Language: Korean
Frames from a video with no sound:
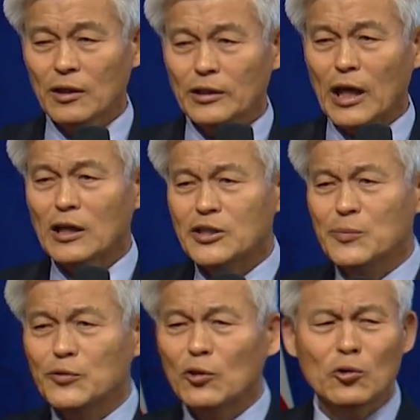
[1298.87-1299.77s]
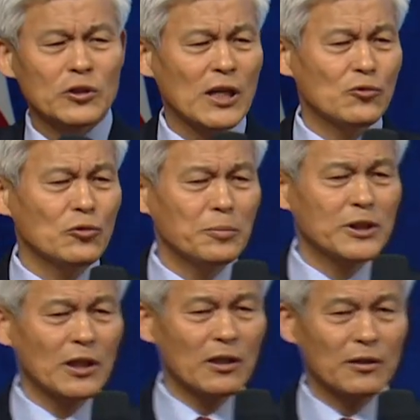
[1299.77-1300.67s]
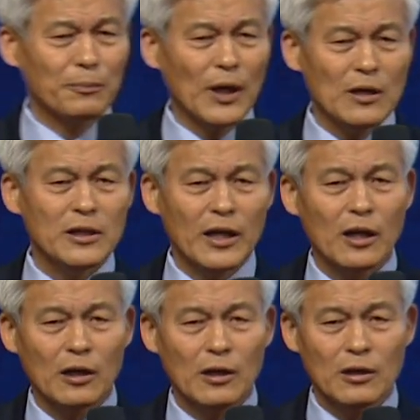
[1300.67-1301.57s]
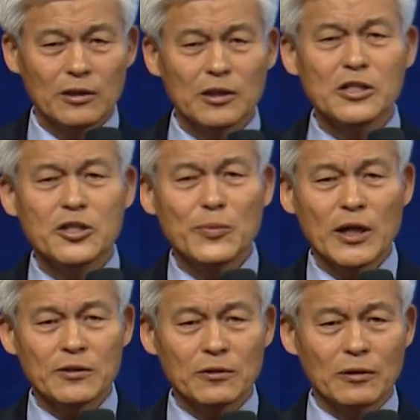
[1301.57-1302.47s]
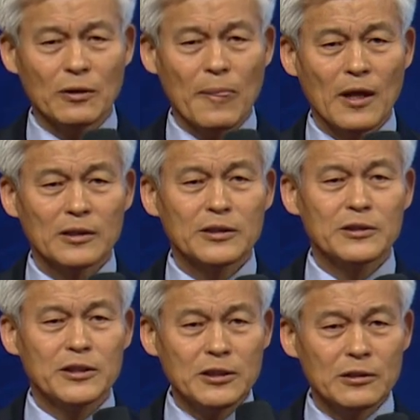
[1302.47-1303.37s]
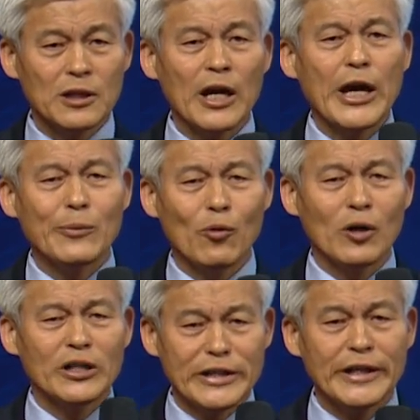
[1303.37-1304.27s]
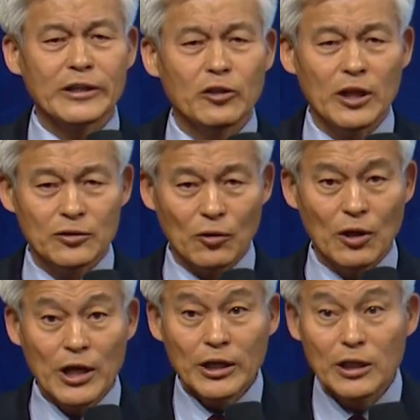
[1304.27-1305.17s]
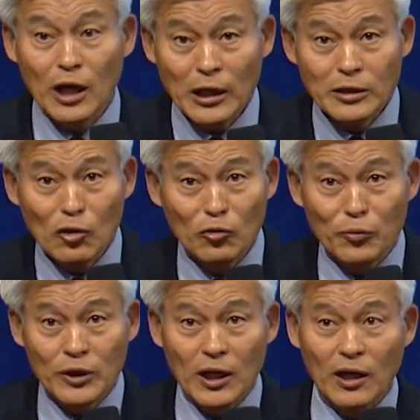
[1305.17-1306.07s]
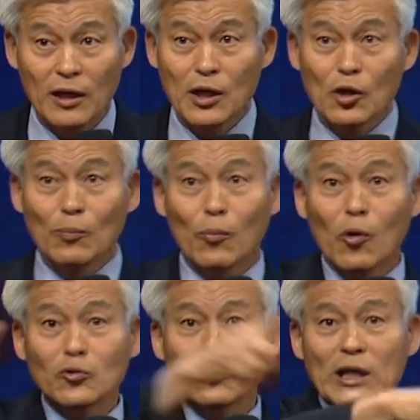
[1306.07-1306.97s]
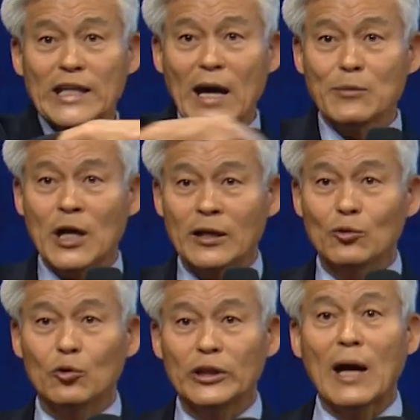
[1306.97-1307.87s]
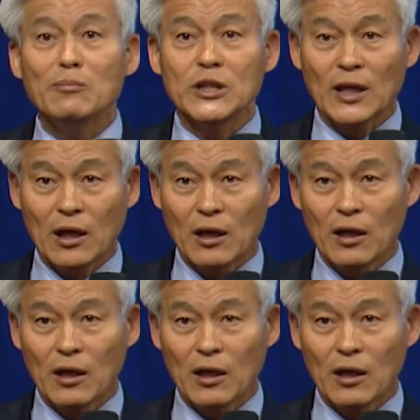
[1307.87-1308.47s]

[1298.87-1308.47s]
내가 짐승으로 살 수는 없잖아. 빨리 내가 열심히 해서 진짜 행복한 인간이 돼야죠. 인간이 되고 보니까 모두가 남이 아니고 납니다.